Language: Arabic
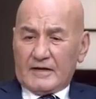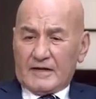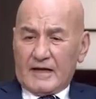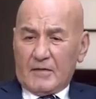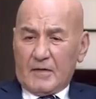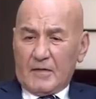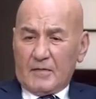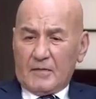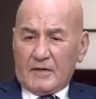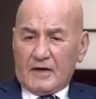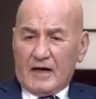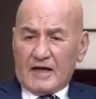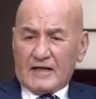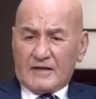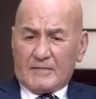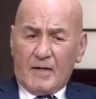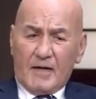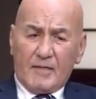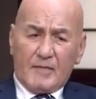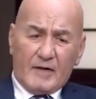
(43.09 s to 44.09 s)
سبب من
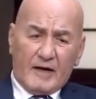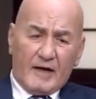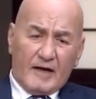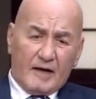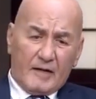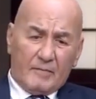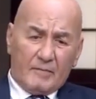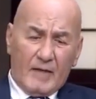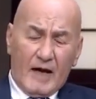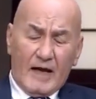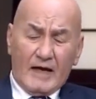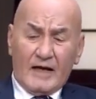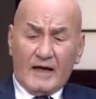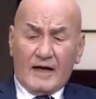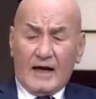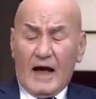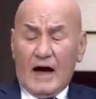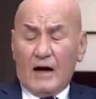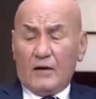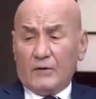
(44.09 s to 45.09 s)
الاسباب اللي انا
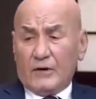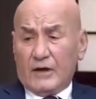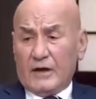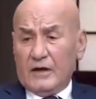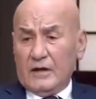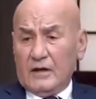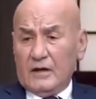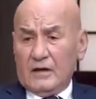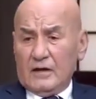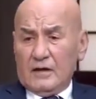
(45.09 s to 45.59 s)
مقلل قوي